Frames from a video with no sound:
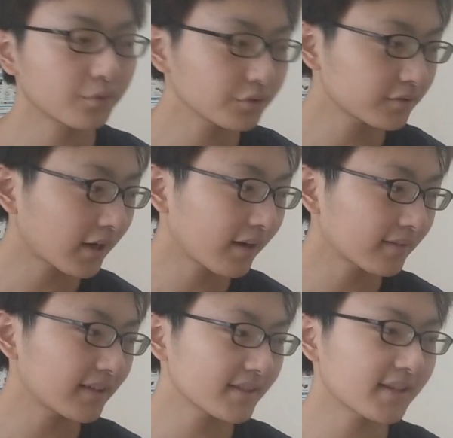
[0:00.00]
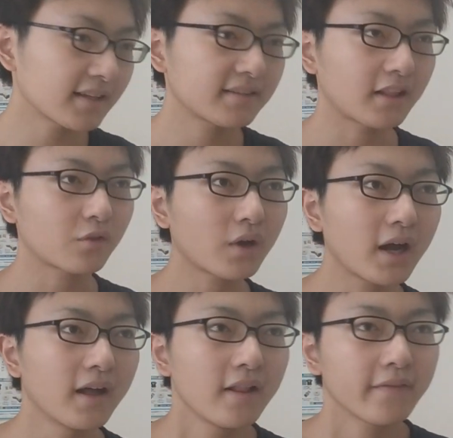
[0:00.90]
そういう魚が展示されてたりと
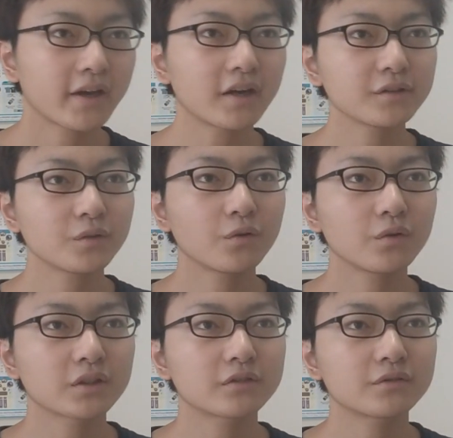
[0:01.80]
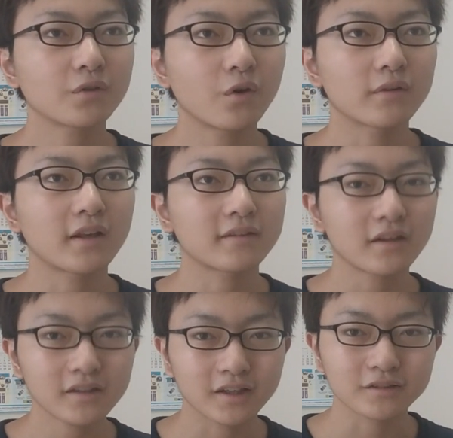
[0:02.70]
か、で、下流の方に行くと、何
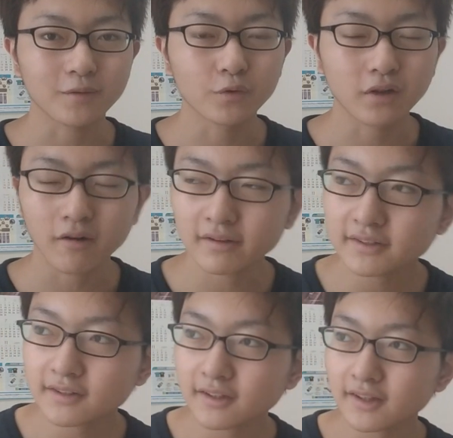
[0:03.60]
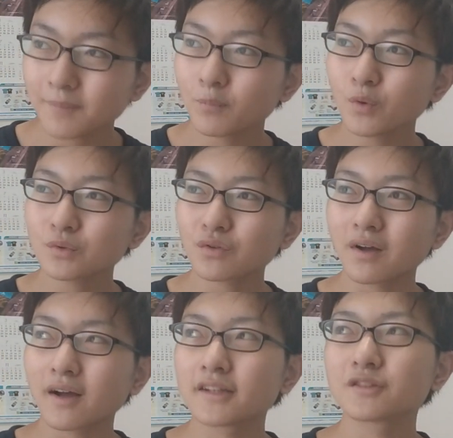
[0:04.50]
がいるかもうなんか忘れちゃった、鉄砲
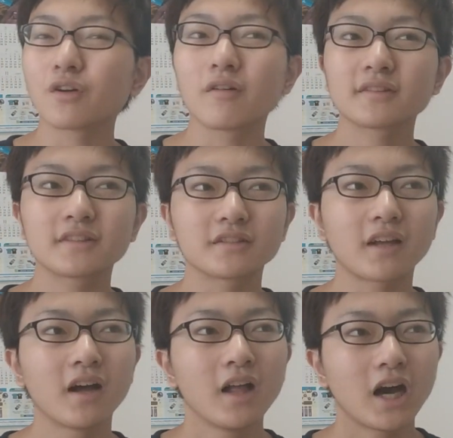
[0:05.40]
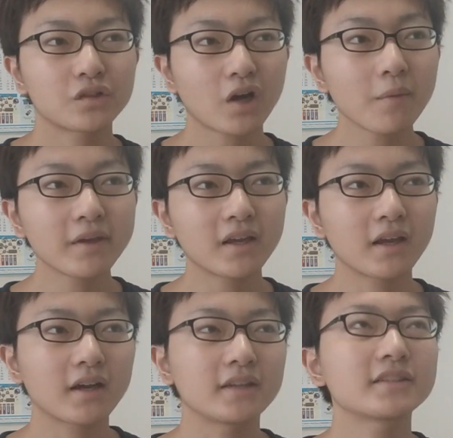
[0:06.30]
とかがいるのは知ってるな。あと、
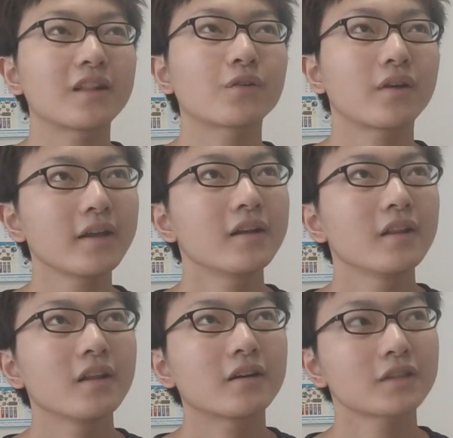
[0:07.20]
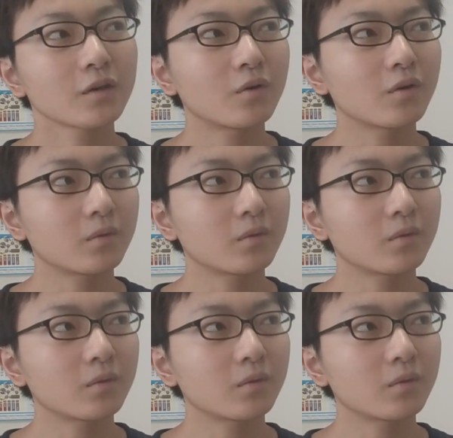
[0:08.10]
亀がいたりとかね、結構